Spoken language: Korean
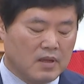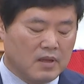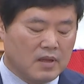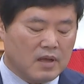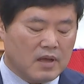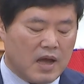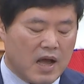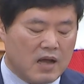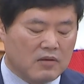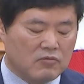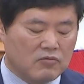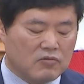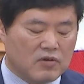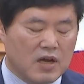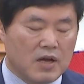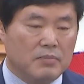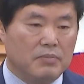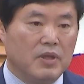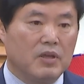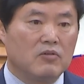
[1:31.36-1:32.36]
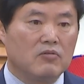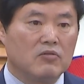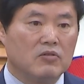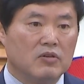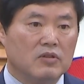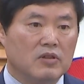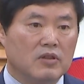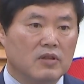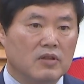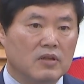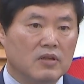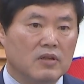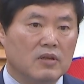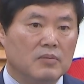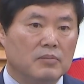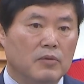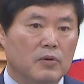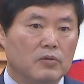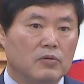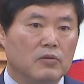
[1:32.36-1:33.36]
한국과 미국은
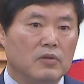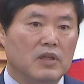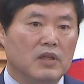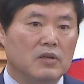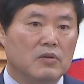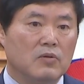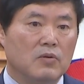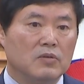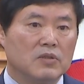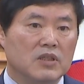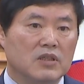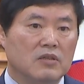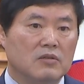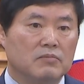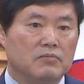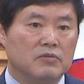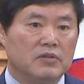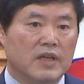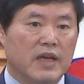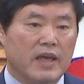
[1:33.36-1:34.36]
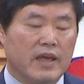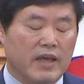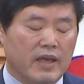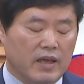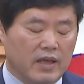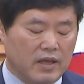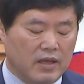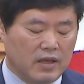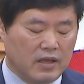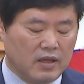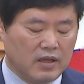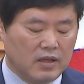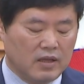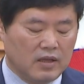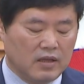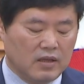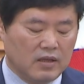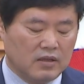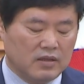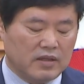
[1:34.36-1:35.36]
모두 인공지능 분야의
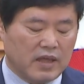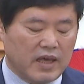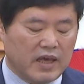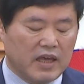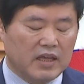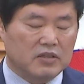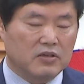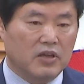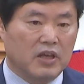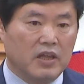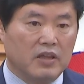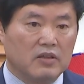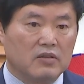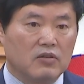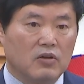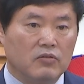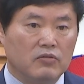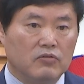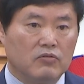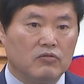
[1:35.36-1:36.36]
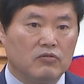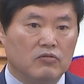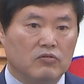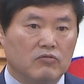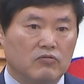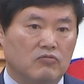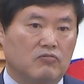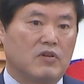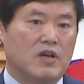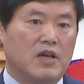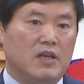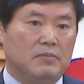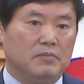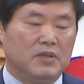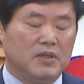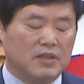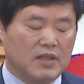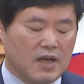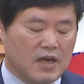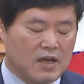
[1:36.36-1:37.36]
세계적인 선두
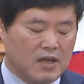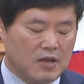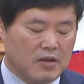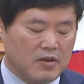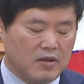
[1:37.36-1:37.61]
국가입니다.